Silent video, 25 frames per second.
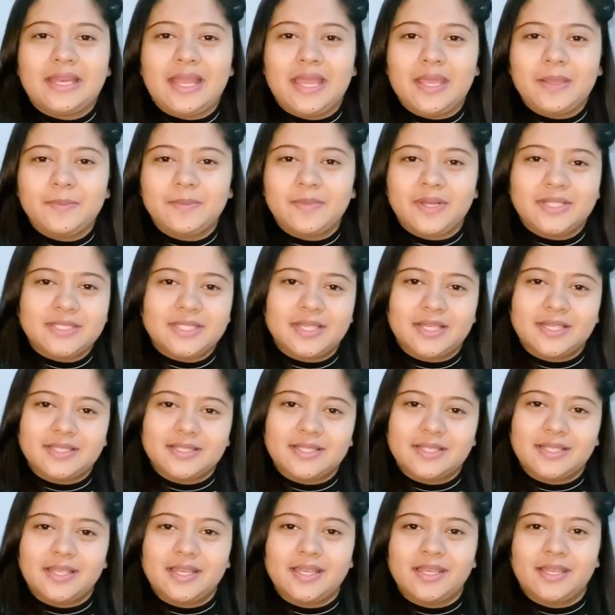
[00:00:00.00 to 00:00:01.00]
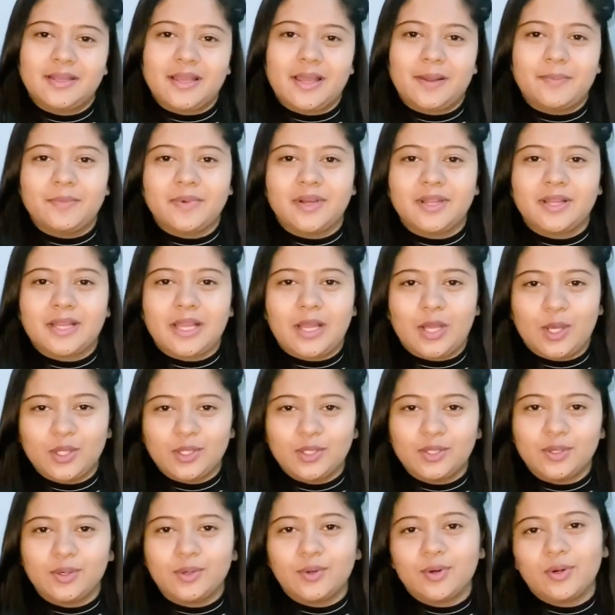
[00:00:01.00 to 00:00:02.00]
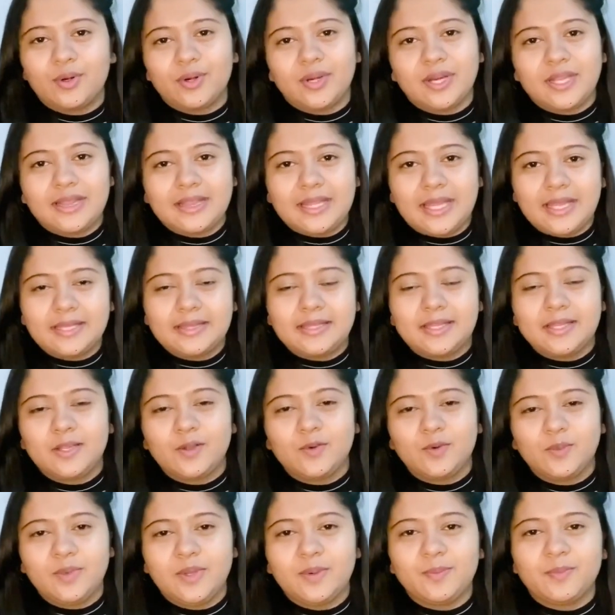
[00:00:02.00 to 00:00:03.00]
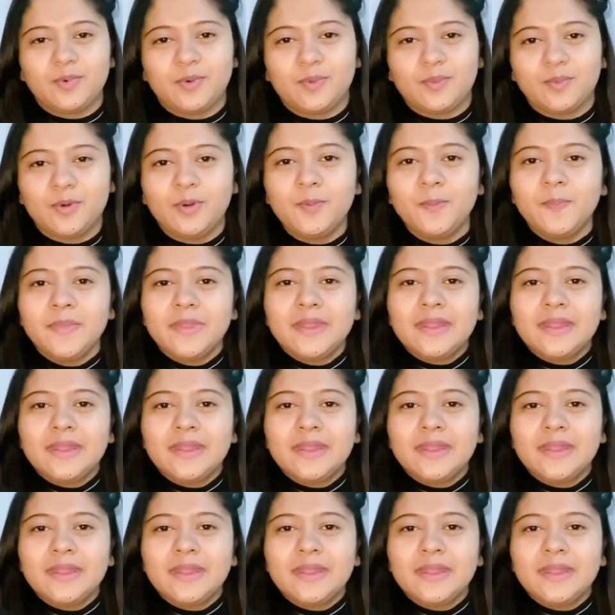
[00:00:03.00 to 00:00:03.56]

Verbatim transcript: নাইম বাসায় আসলে আমরা খাওয়া দাওয়া করে অনেক তাড়াতাড়ি ঘুমিয়ে পড়ব